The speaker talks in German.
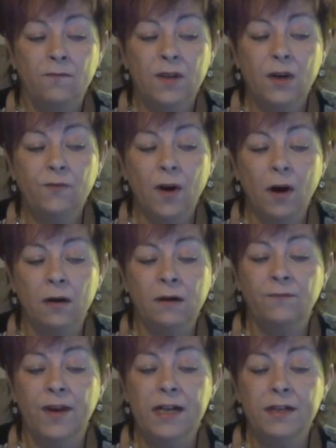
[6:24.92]
Wir
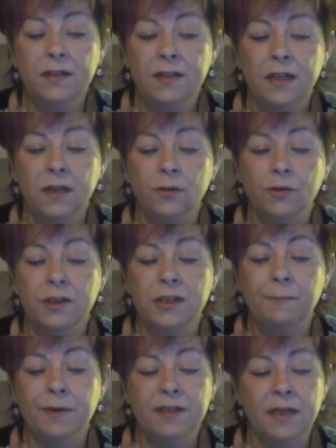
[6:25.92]
fragen, welche Ziele durch
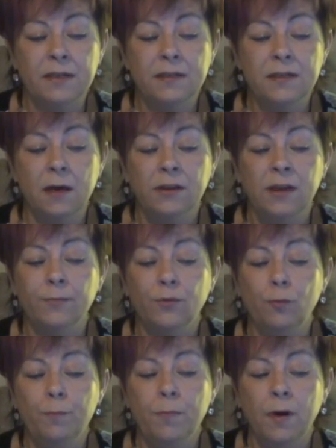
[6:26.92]
diese Präsenz nach dem
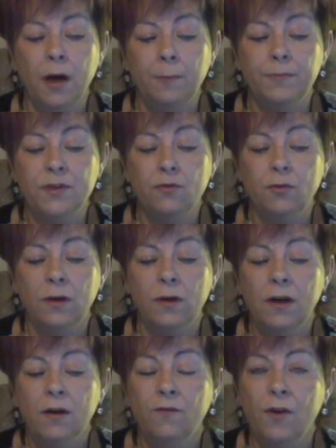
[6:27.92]
Truppenabzug
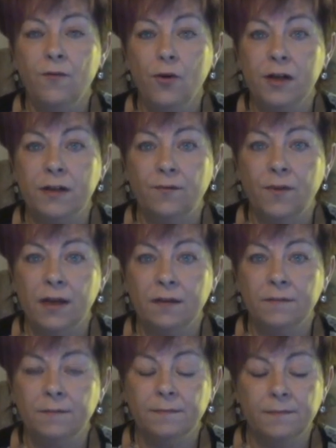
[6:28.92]
verfolgt
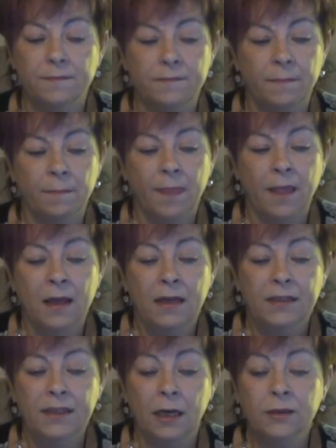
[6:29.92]
werden.
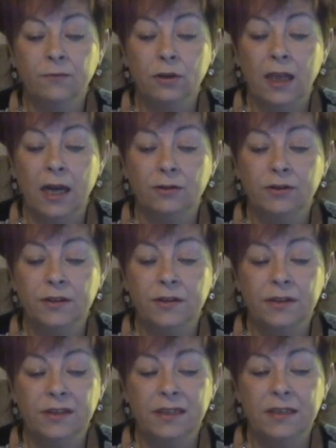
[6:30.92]
Die Antwort
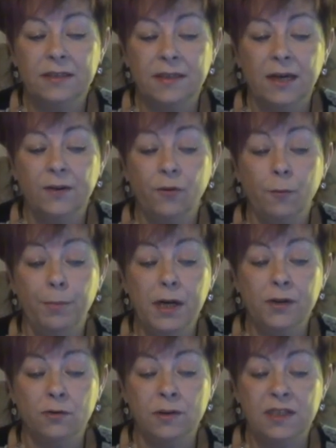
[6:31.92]
lautet, dies sei für
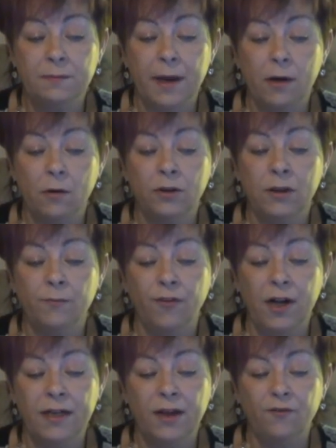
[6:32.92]
Bildungszwecke und im
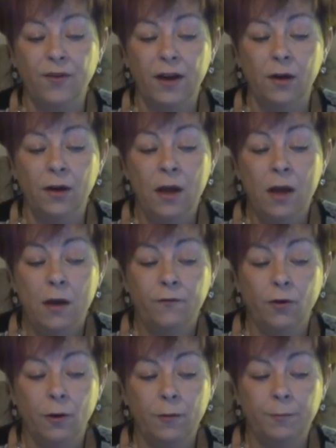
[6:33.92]
Fall der Fälle
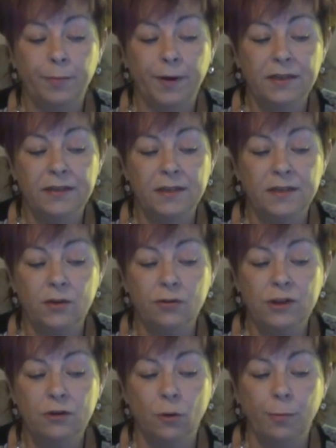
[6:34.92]
für
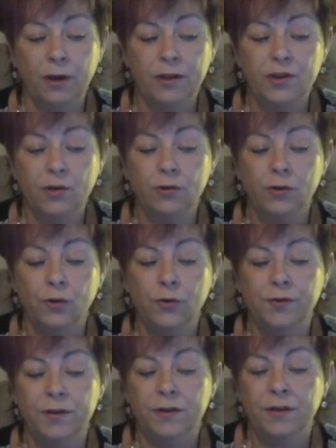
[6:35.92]
Präzisionsoperationen
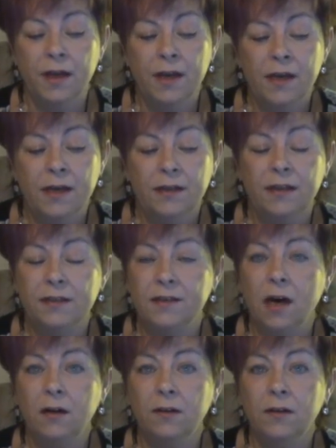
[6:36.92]
nötig. Die
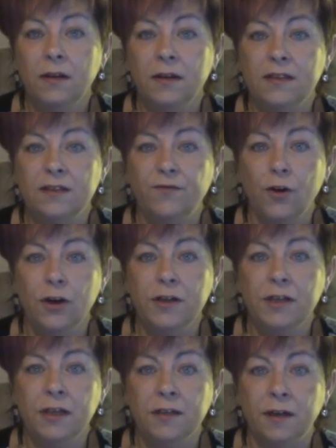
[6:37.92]
Sache ist
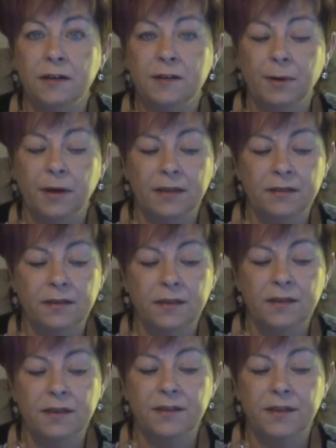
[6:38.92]
völlig intransparent,
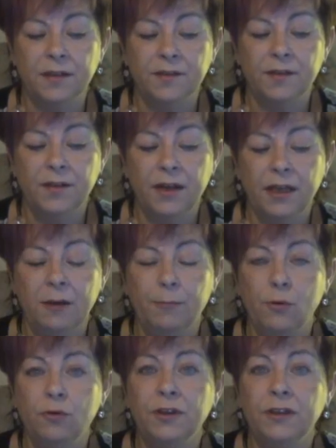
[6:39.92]
zitierte
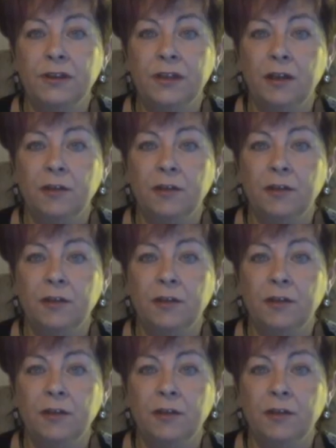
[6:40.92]
de.rian.ru.